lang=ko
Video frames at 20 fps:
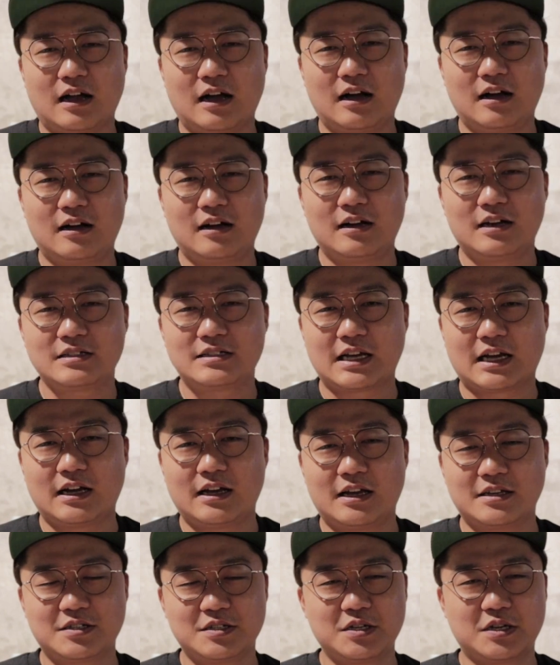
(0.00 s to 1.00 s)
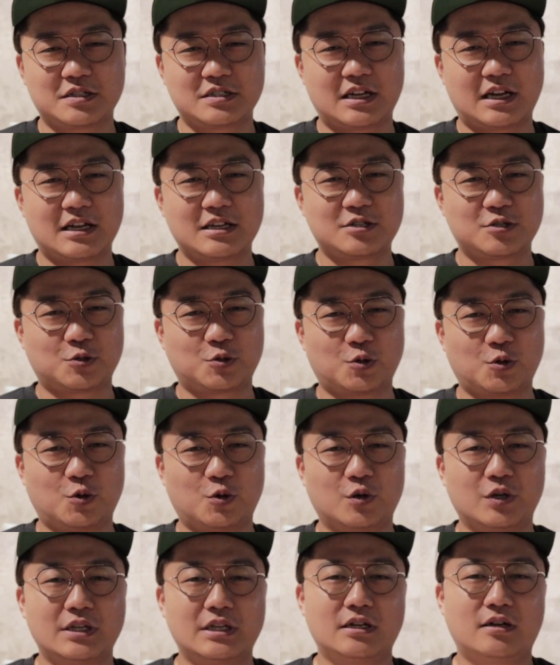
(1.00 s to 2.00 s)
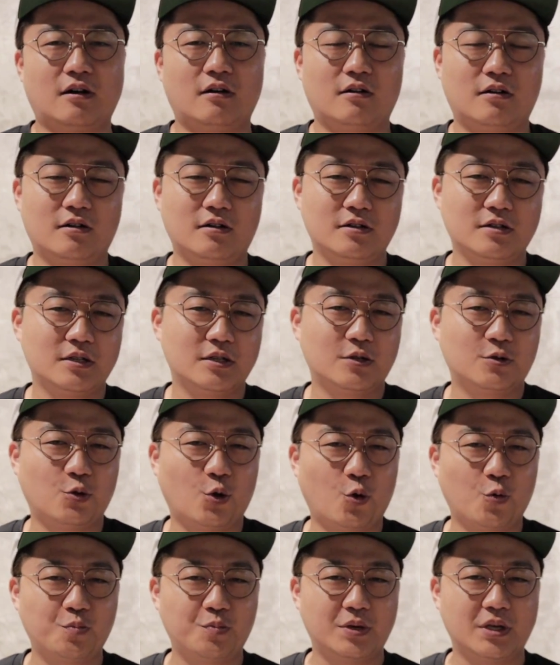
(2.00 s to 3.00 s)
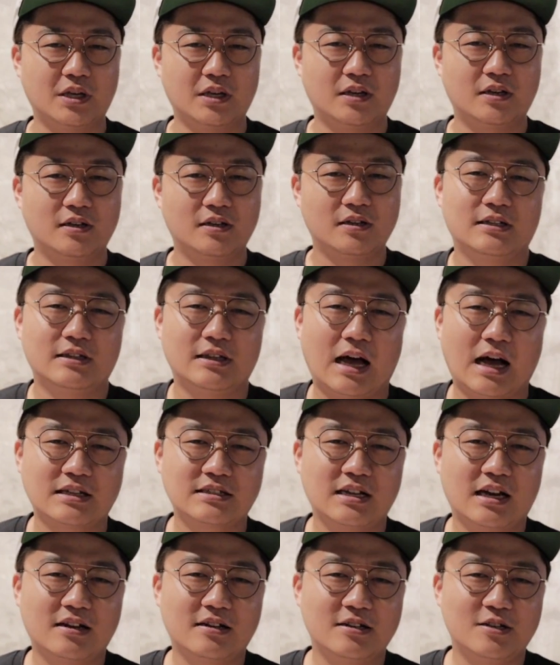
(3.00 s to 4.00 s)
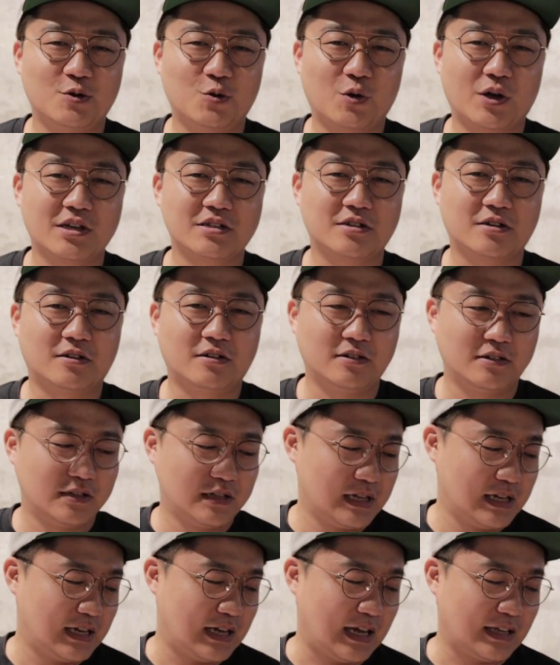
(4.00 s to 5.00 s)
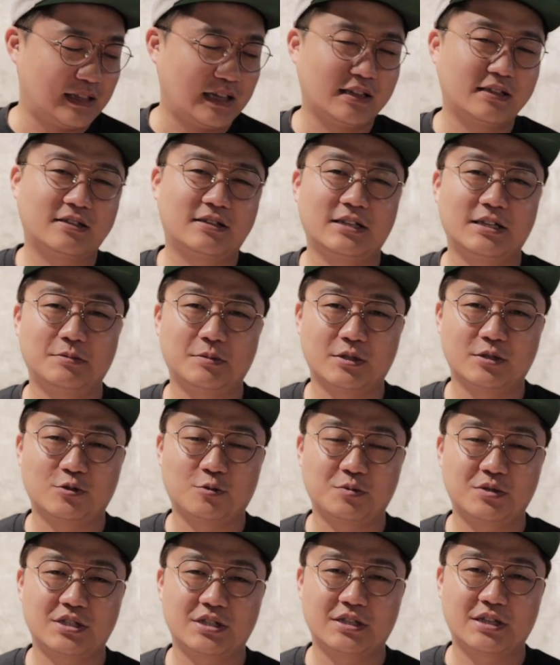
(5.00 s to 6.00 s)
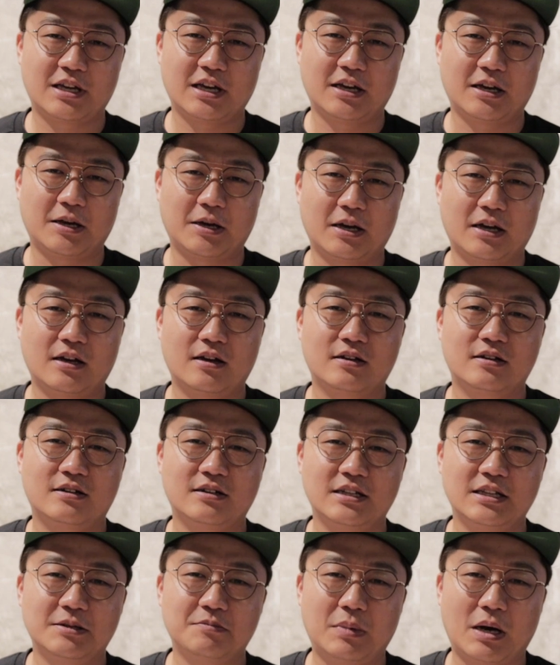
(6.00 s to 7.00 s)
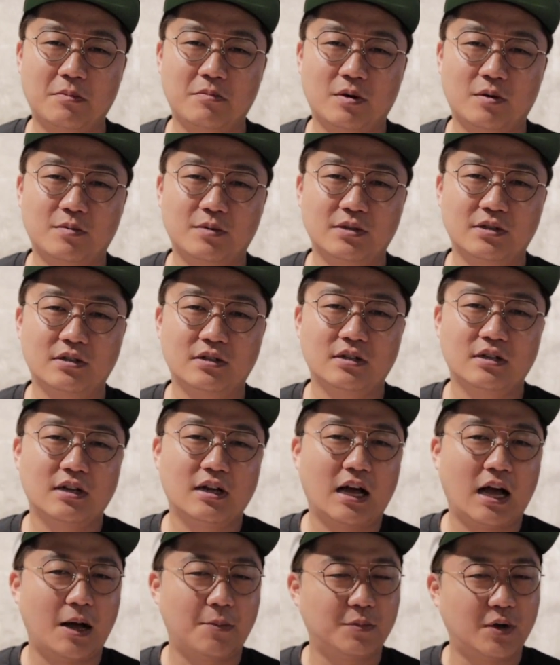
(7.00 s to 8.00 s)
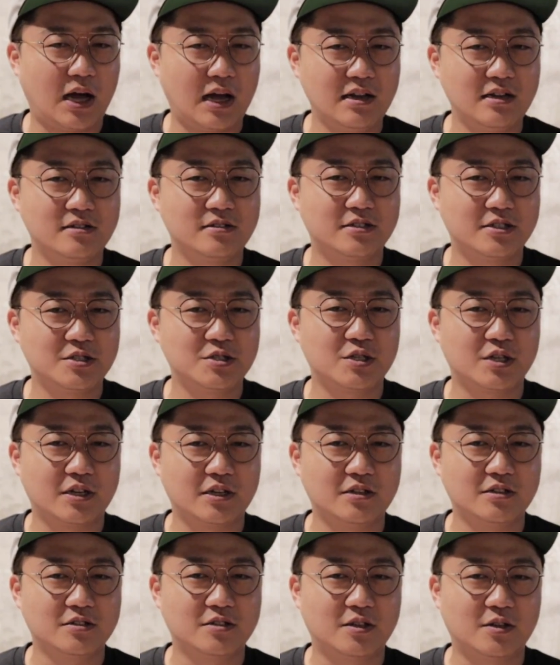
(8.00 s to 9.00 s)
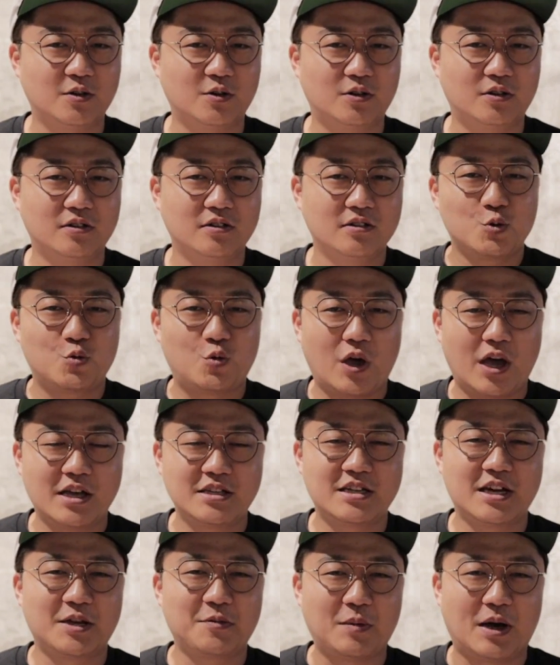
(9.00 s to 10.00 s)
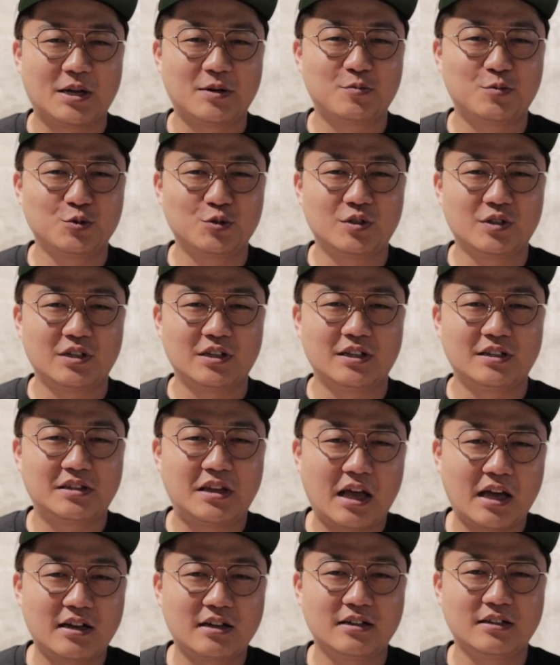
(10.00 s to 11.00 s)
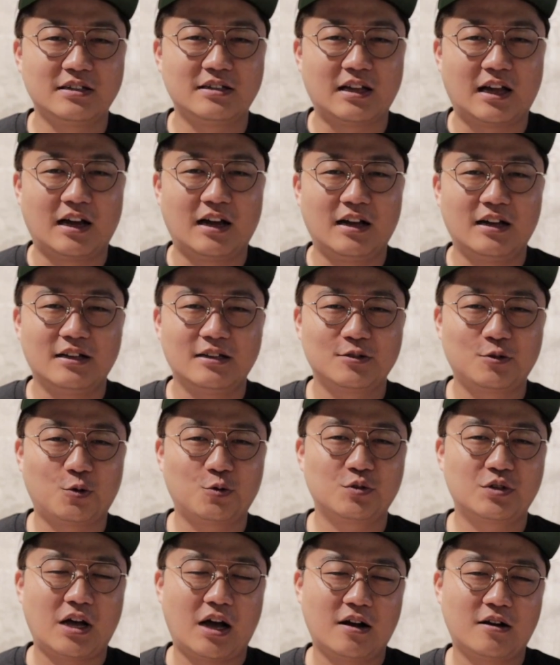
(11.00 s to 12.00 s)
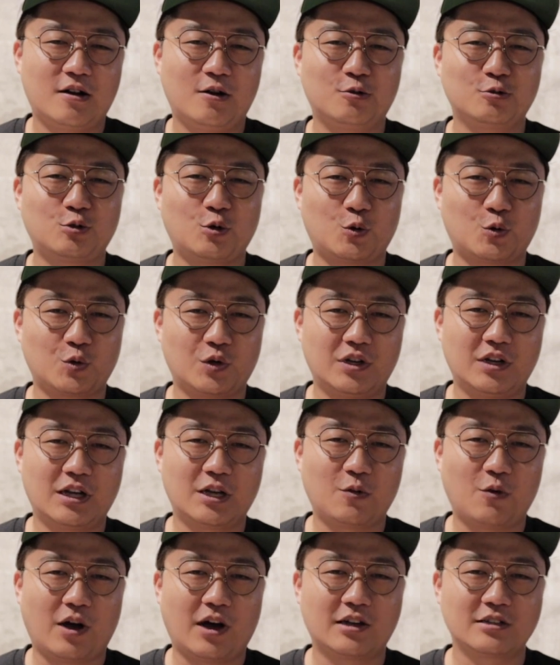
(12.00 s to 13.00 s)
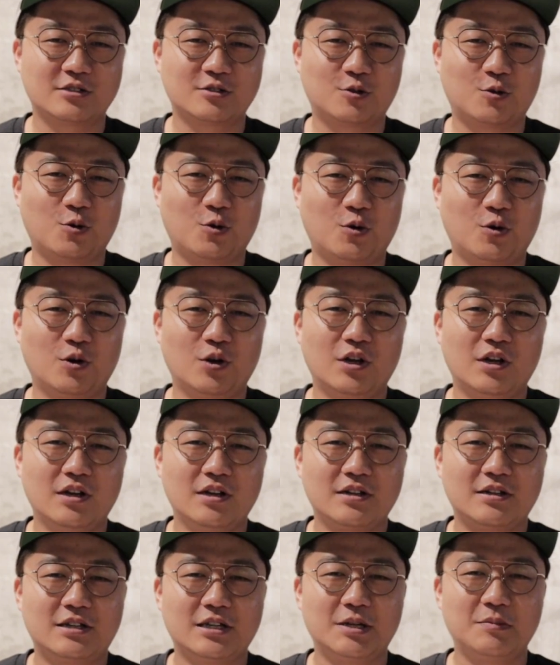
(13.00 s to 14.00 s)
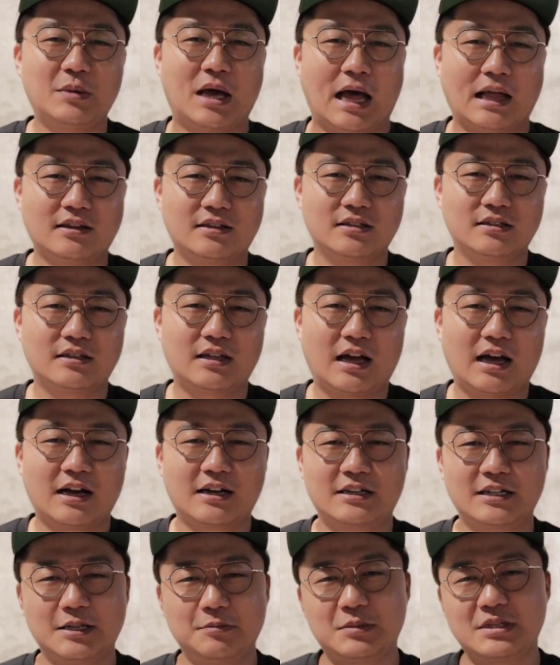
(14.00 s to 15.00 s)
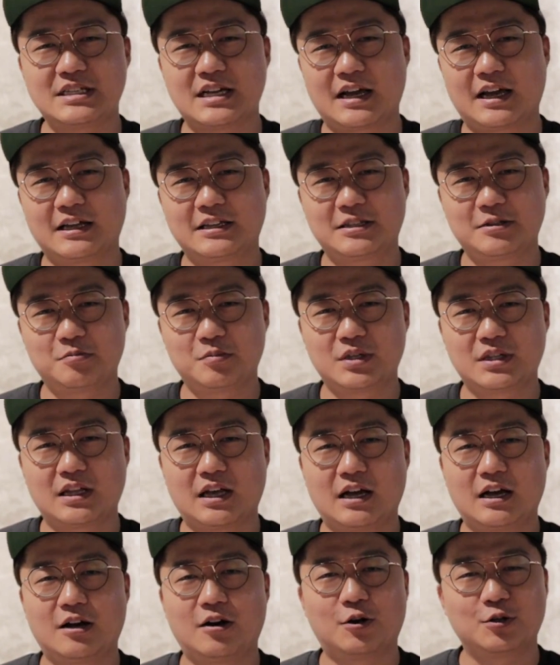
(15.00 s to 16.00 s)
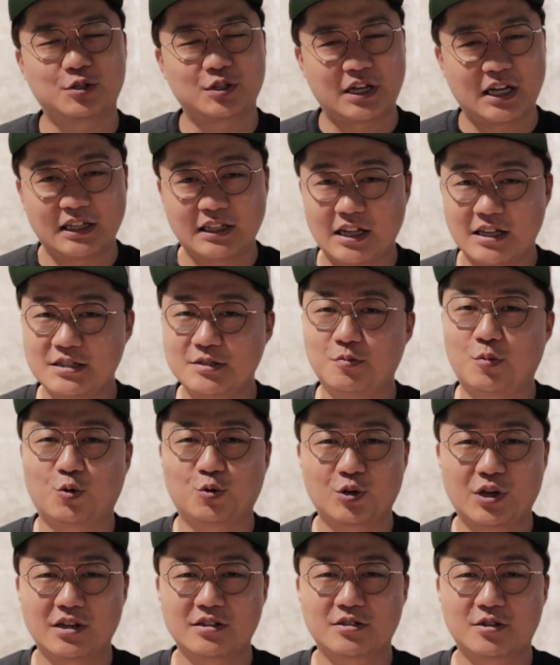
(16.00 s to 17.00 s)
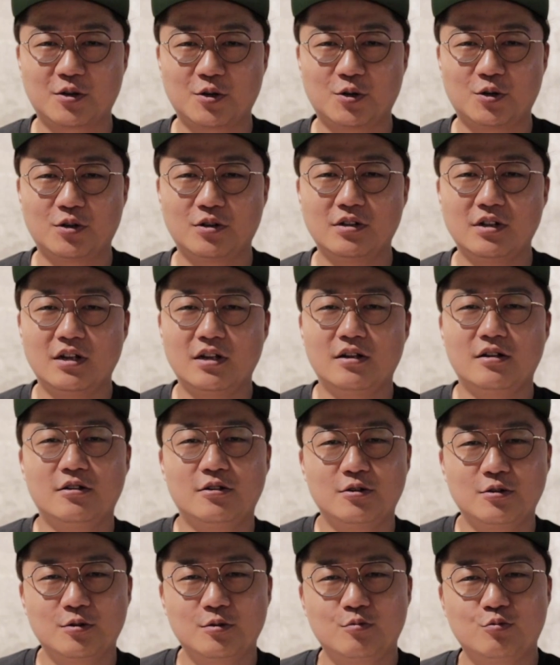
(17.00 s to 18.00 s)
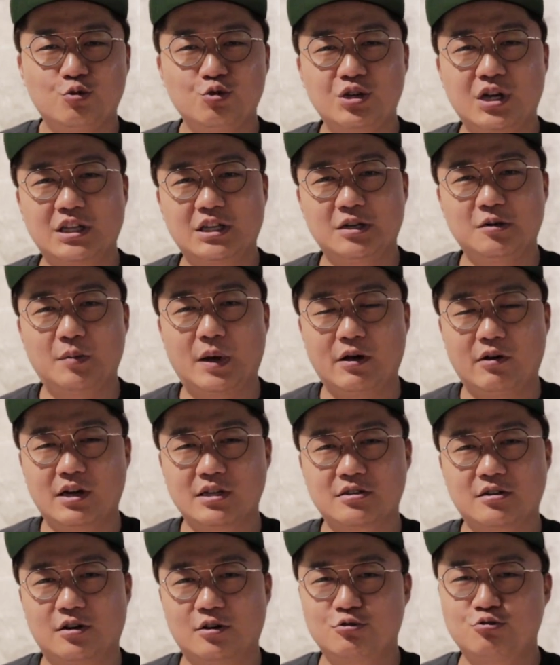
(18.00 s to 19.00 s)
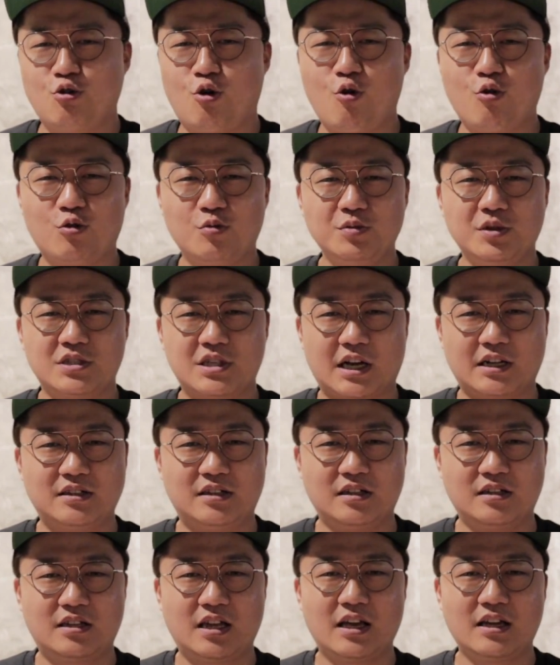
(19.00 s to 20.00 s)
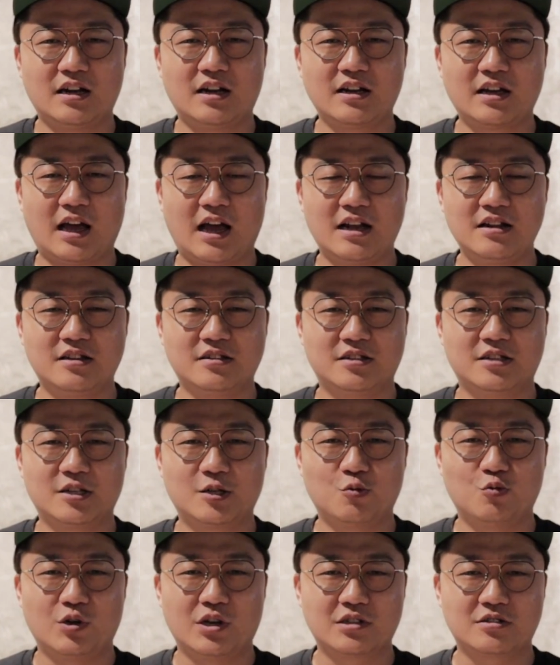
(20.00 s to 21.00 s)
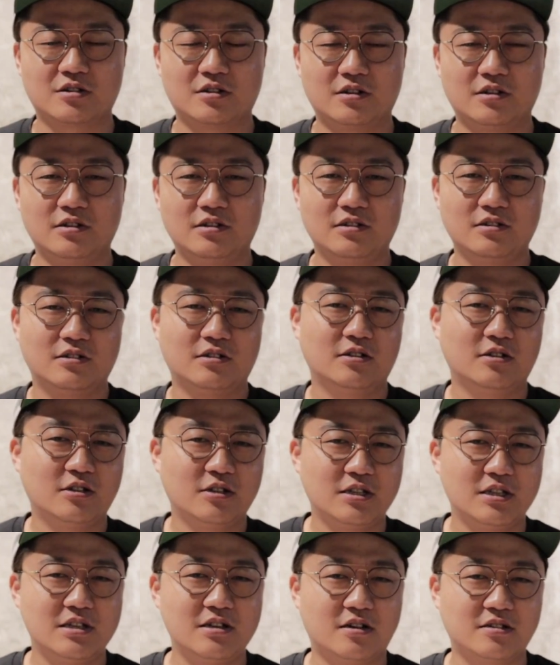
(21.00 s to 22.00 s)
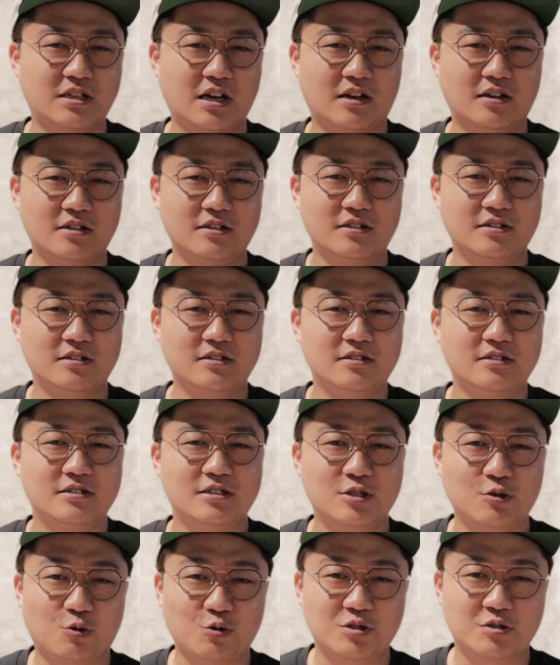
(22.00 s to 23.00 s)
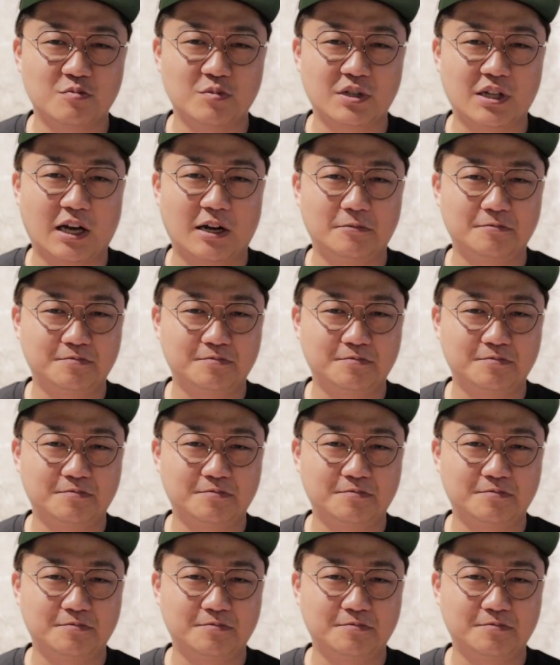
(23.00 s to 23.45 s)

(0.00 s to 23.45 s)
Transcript: 아 제가 예전 영상에서도 이거 높이 낙차를 이용해서 라떼아트 그림을 좀 쉽게 그리는 방법을 한번 알려드린 적이 있는데요 굉장히 많은 분들이 댓글이나 또는 카카오톡으로 연락이 와가지고 그림이 안 뜬다 그림이 작게 뜹니다 어떻게 해 되는지 모르겠어요 문제가 너무 많이 와서 조금 더 제가 디테일하게 알려드리기 위해서 이 영상을 찍고 있습니다